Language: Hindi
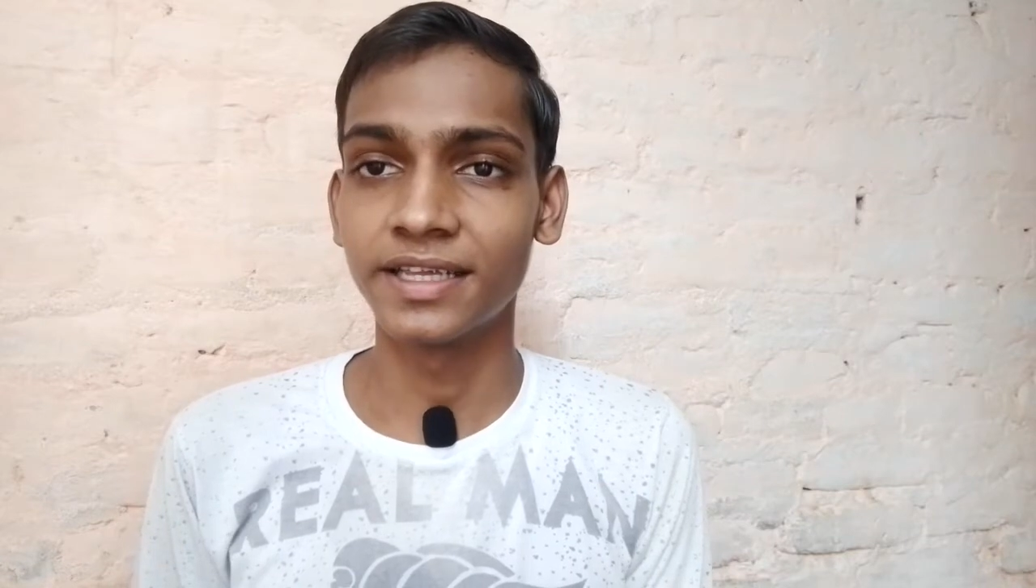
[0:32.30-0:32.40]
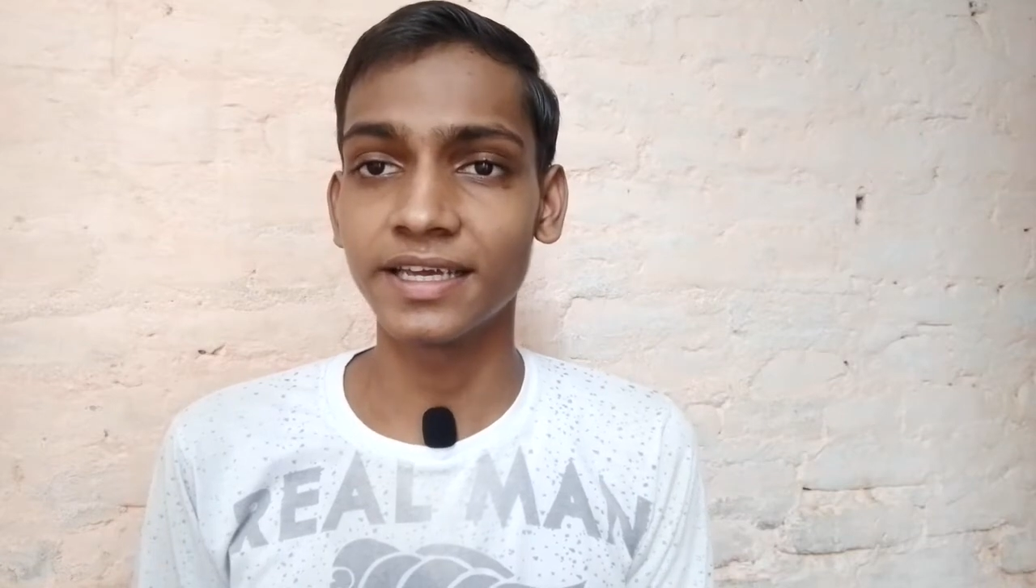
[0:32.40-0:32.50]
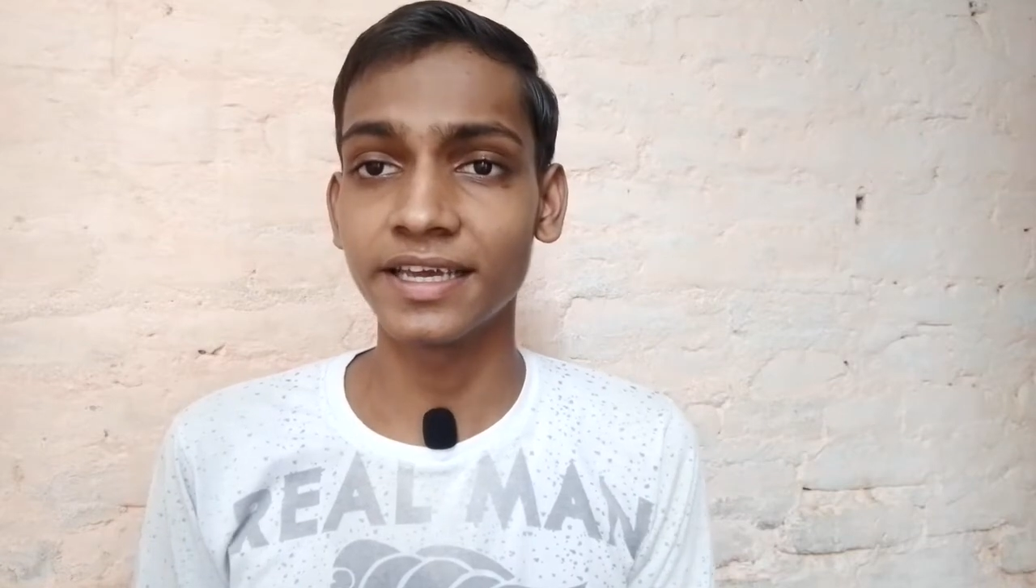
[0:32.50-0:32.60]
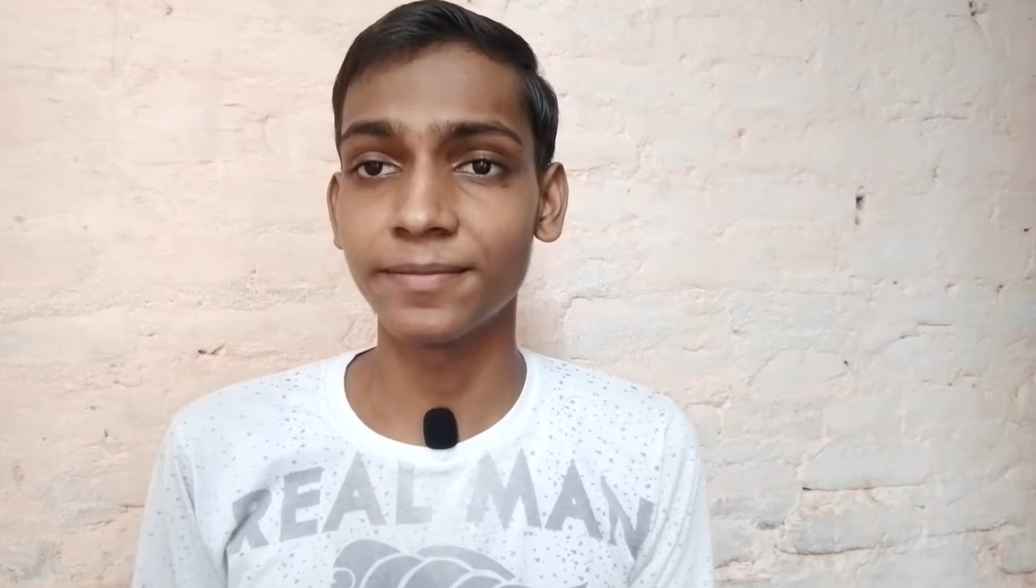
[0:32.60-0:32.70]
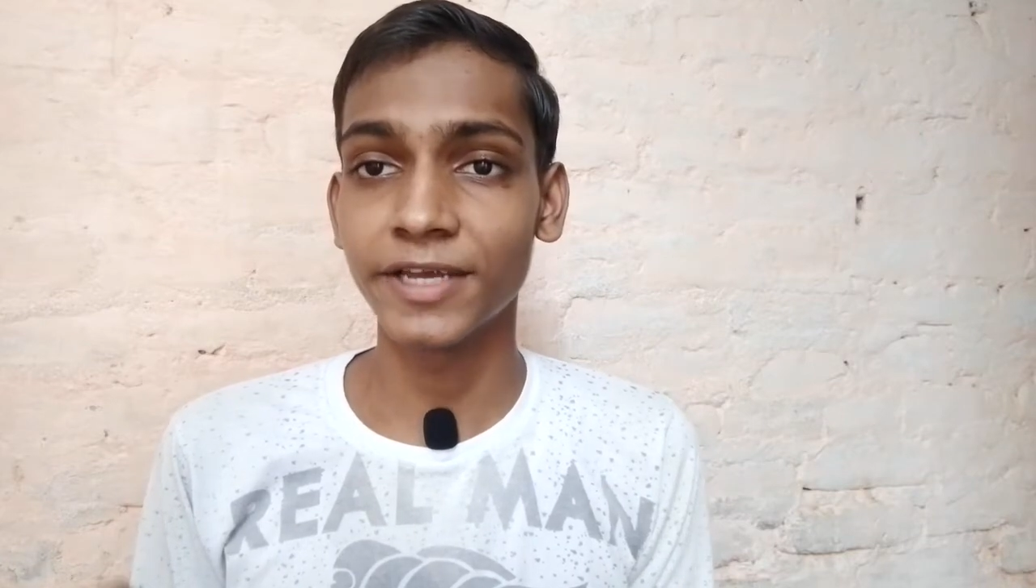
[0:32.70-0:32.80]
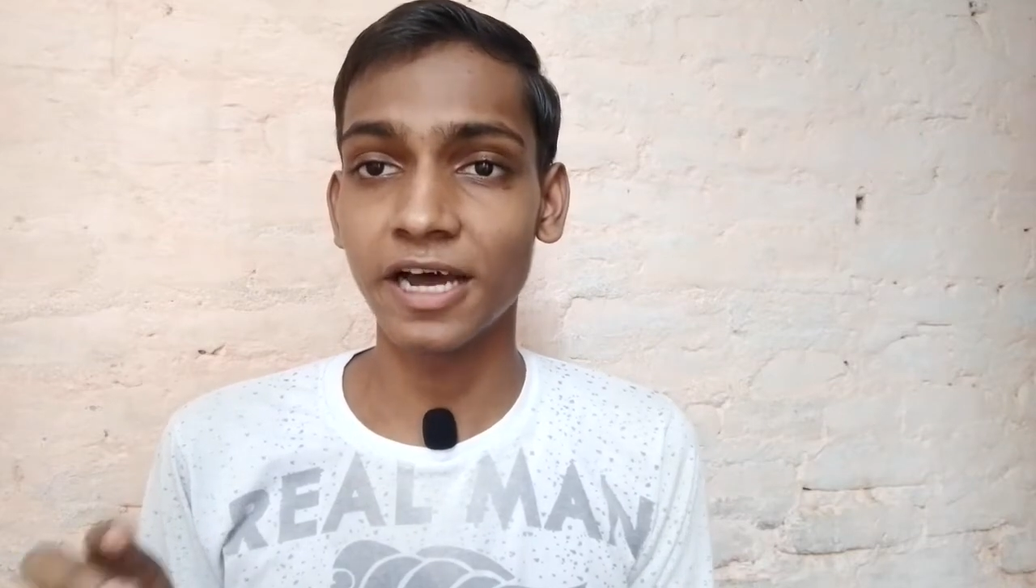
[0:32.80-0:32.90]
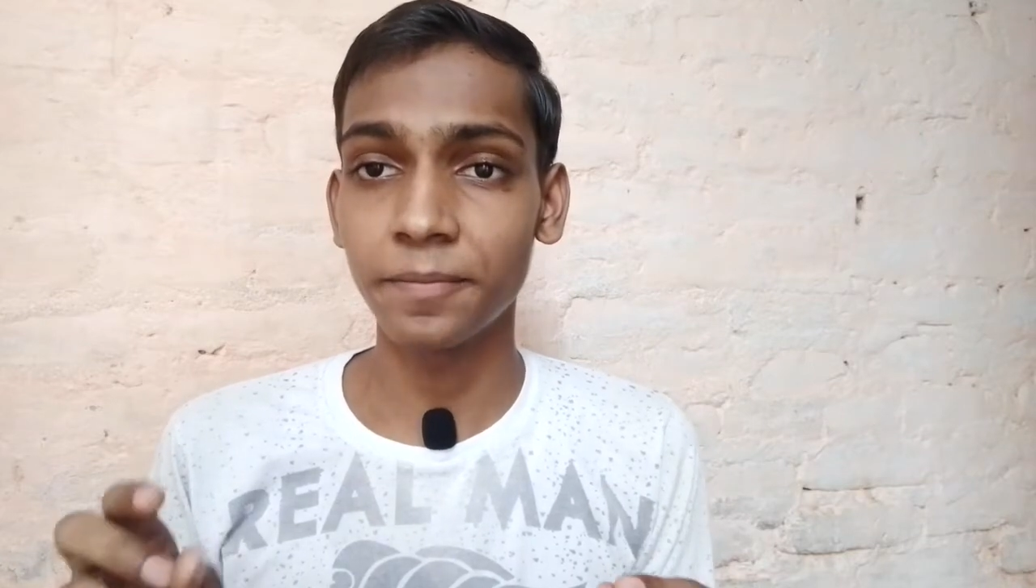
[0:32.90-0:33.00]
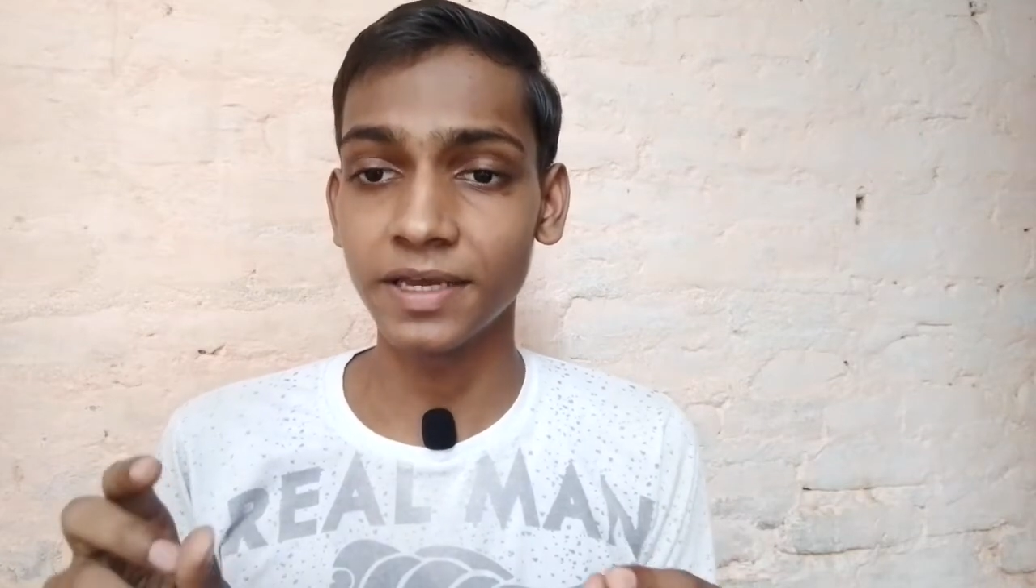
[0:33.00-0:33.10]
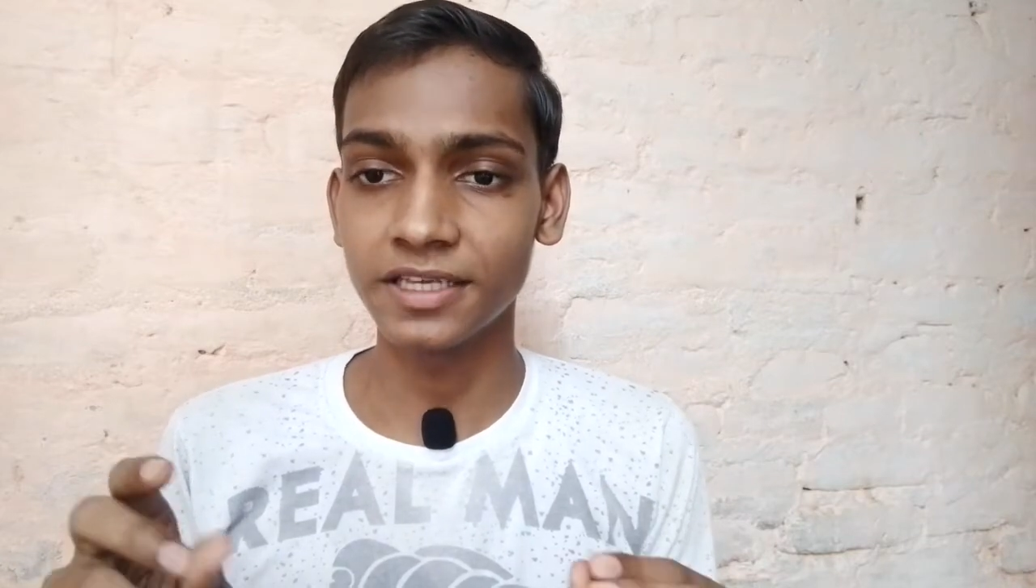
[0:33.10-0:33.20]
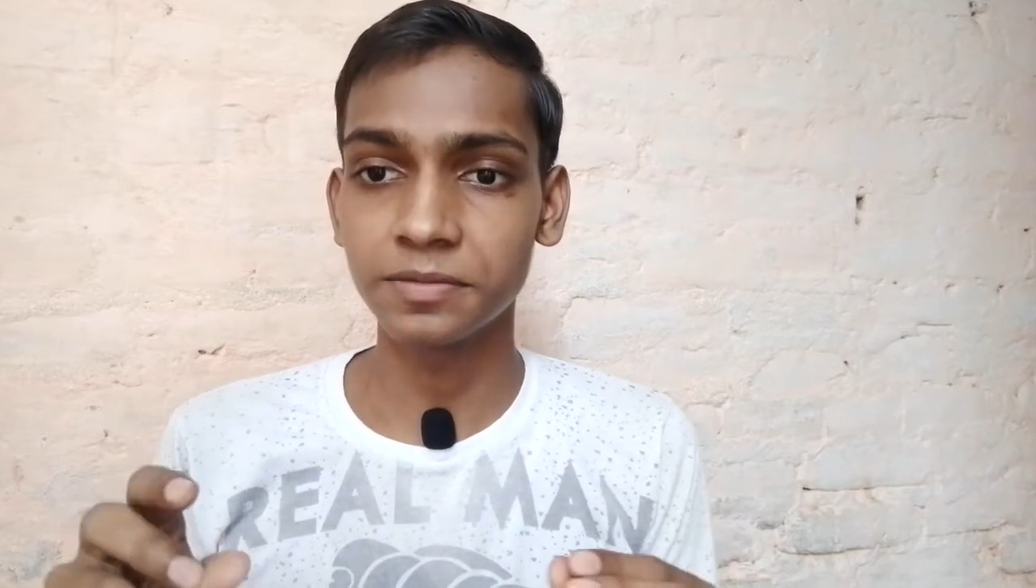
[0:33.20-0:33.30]
देखिए मैं यहाँ
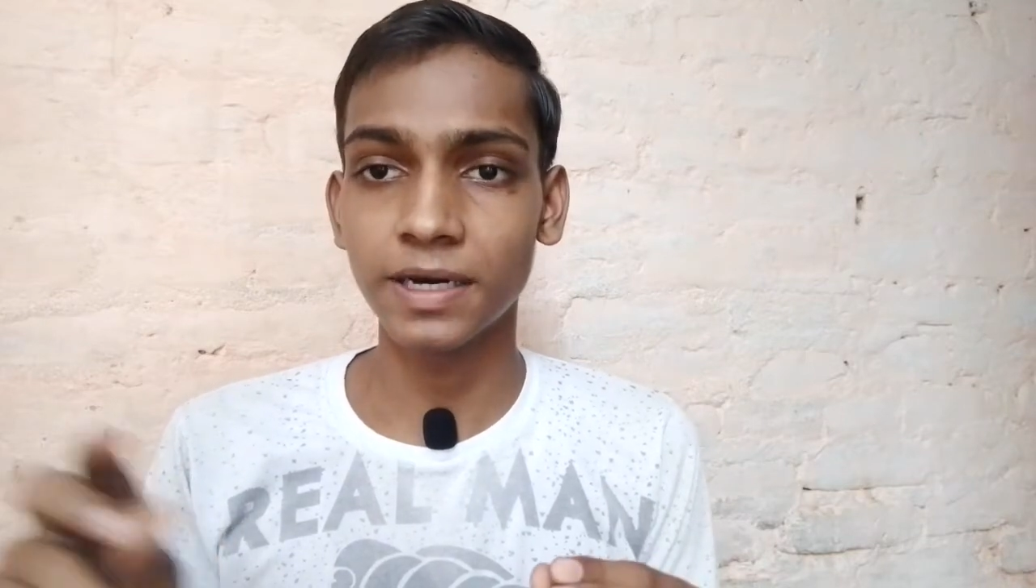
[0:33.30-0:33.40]
पे इस